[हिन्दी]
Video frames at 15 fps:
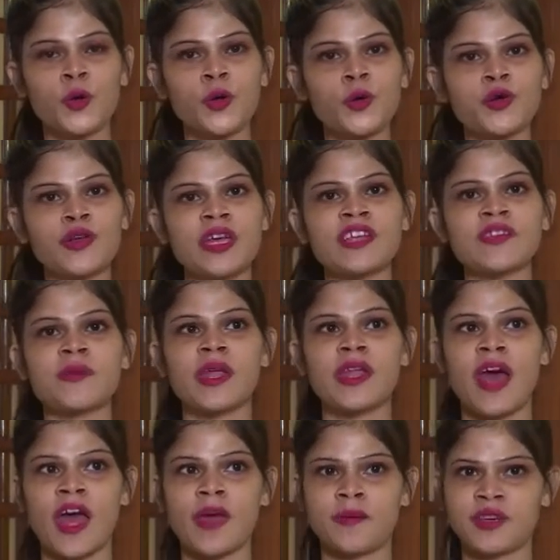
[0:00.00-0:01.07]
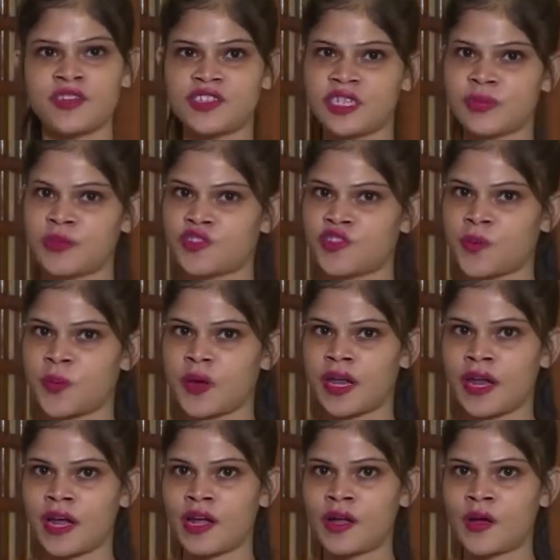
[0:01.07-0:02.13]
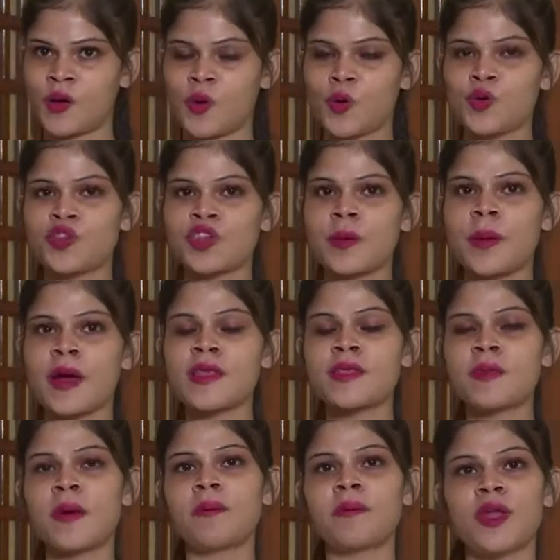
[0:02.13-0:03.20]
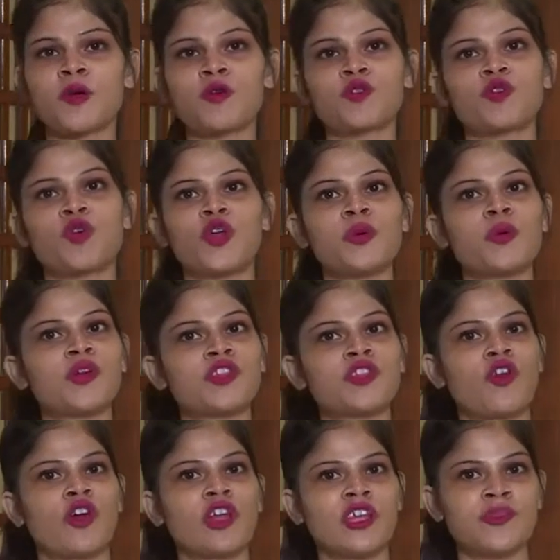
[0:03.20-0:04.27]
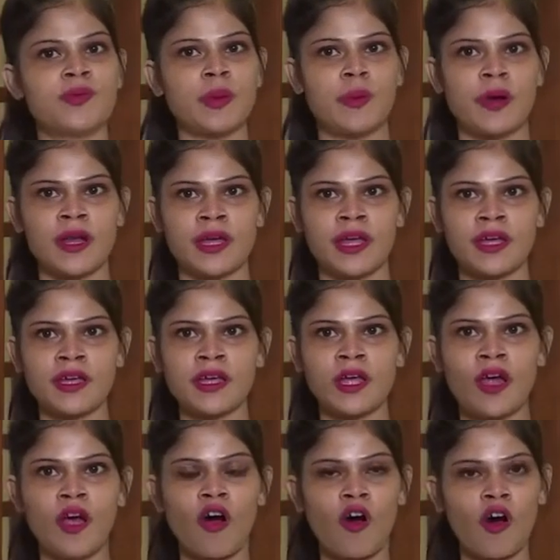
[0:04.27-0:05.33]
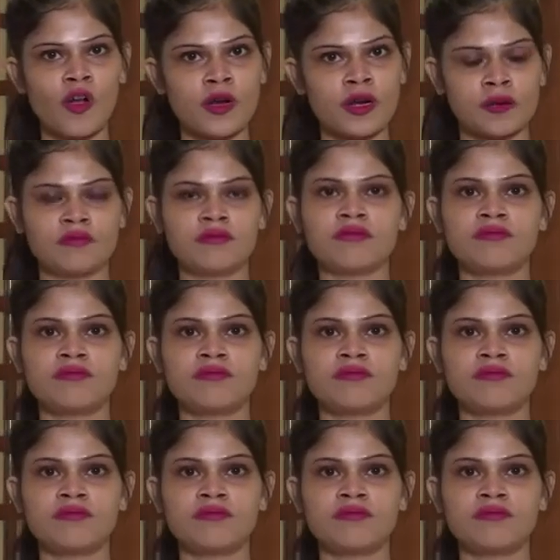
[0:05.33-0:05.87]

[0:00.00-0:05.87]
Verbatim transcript: टू ईयर्स मैंने हाइपर सिटी में जॉब करा उसके बाद मेरे को थोड़ी बहुत नॉलेज भी बढ़ गई और